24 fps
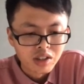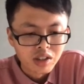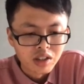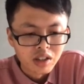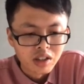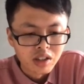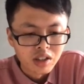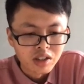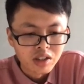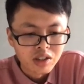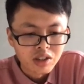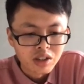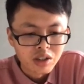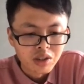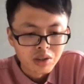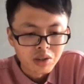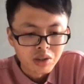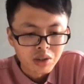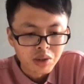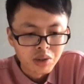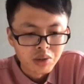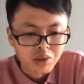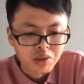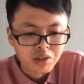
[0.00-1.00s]
呃交易
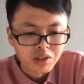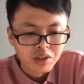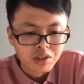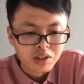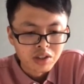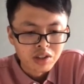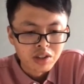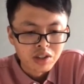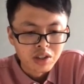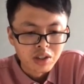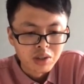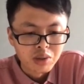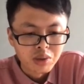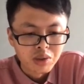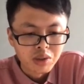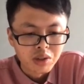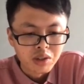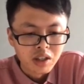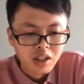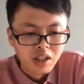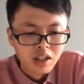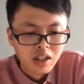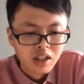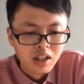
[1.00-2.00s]
控制解决
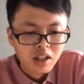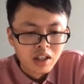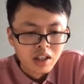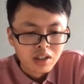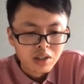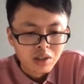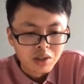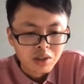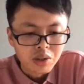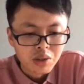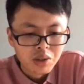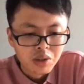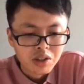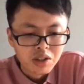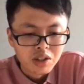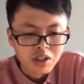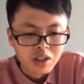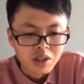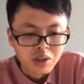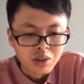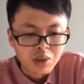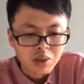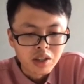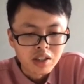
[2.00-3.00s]
交易控制
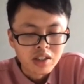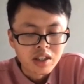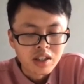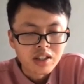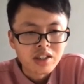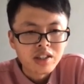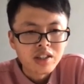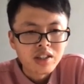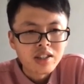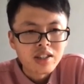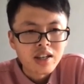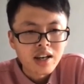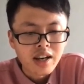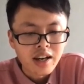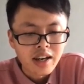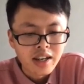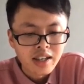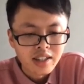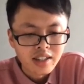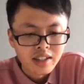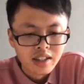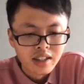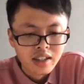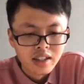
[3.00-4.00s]
解决框架 T D
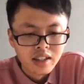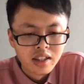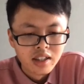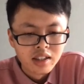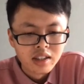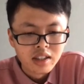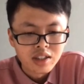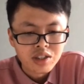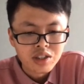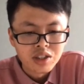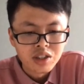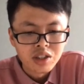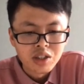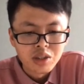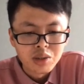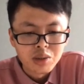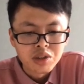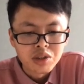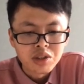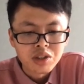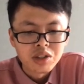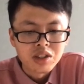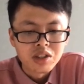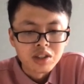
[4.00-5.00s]
C， 那致力
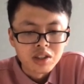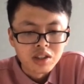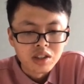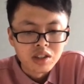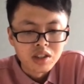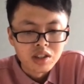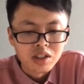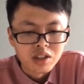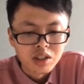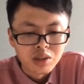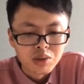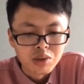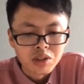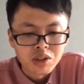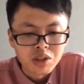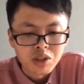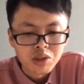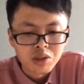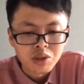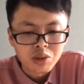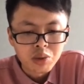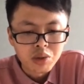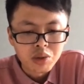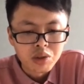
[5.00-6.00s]
于是解决交
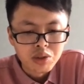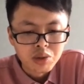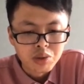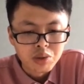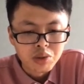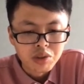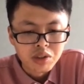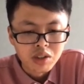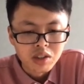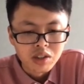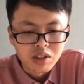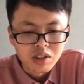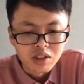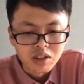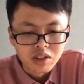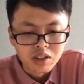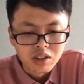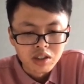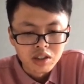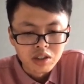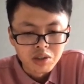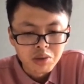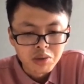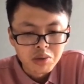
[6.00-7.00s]
易过程中的一
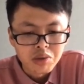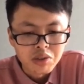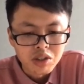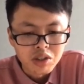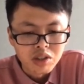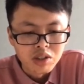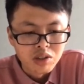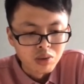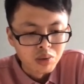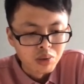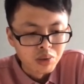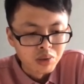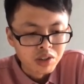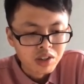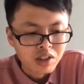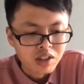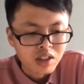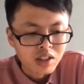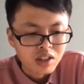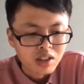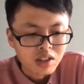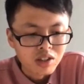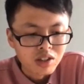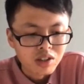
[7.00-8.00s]
个应用层逻辑
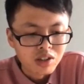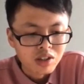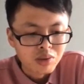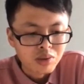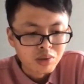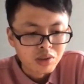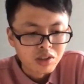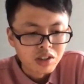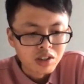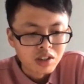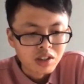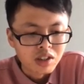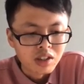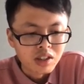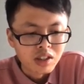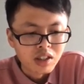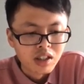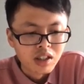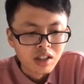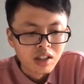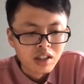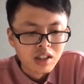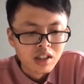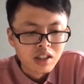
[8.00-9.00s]
的一致性问题，
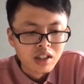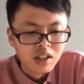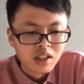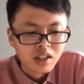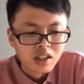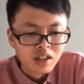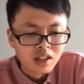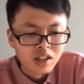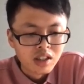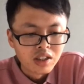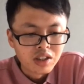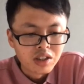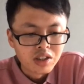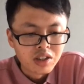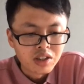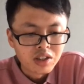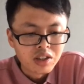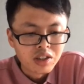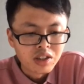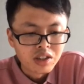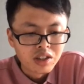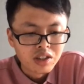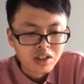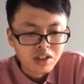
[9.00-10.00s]
核心
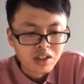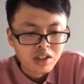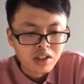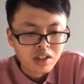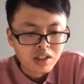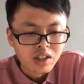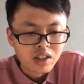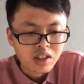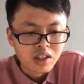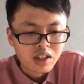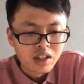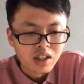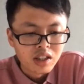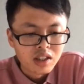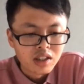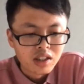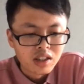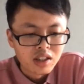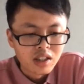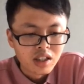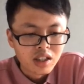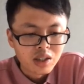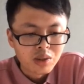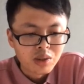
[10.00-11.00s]
是借鉴了
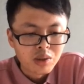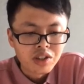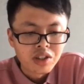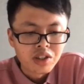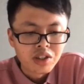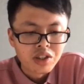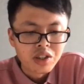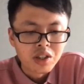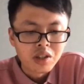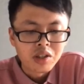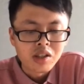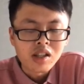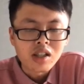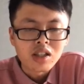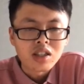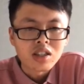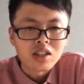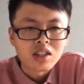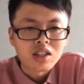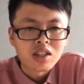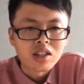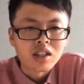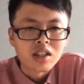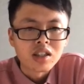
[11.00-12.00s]
两阶段提交的一个
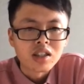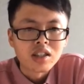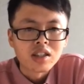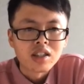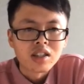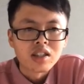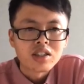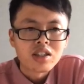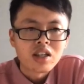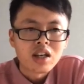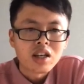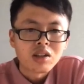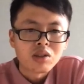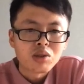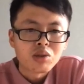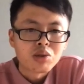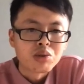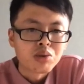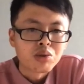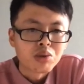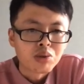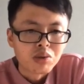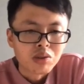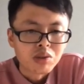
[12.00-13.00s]
思想。架构
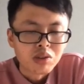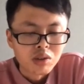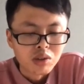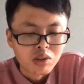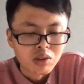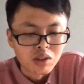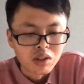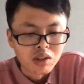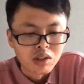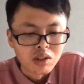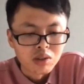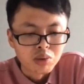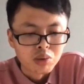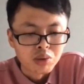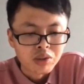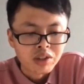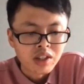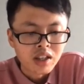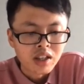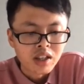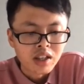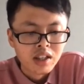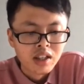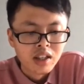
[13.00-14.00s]
图呃如
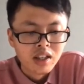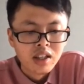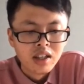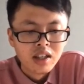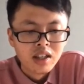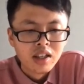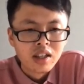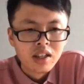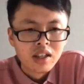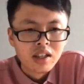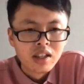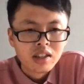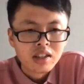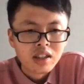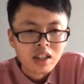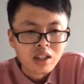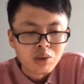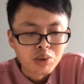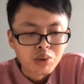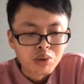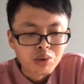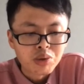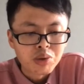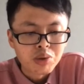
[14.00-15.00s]
下，在
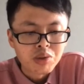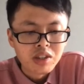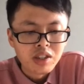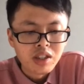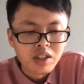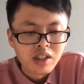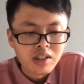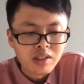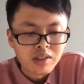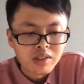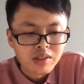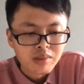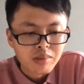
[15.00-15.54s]
图中间